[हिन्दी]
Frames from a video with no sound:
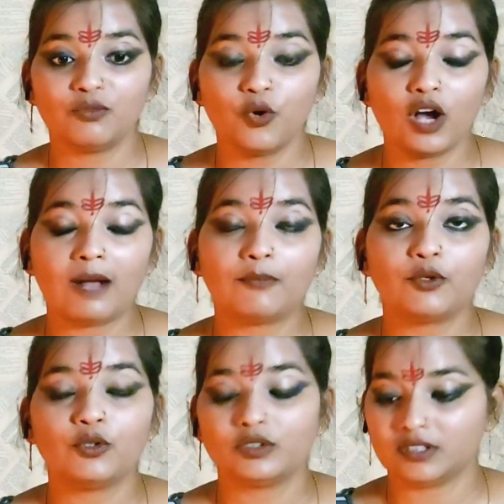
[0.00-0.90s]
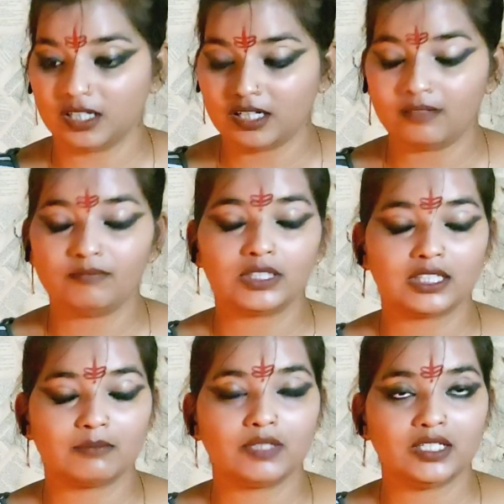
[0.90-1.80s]
वो आपको आ,
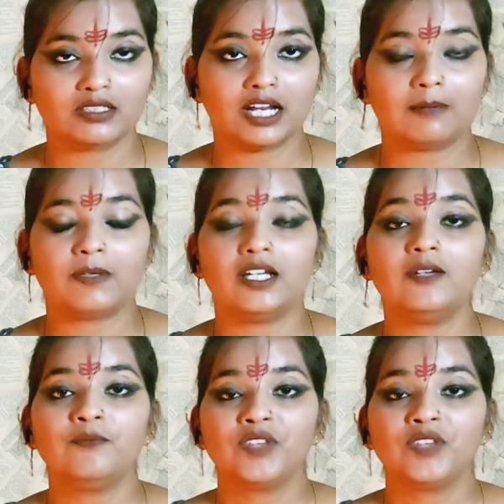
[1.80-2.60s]
मतलब इस टाइप के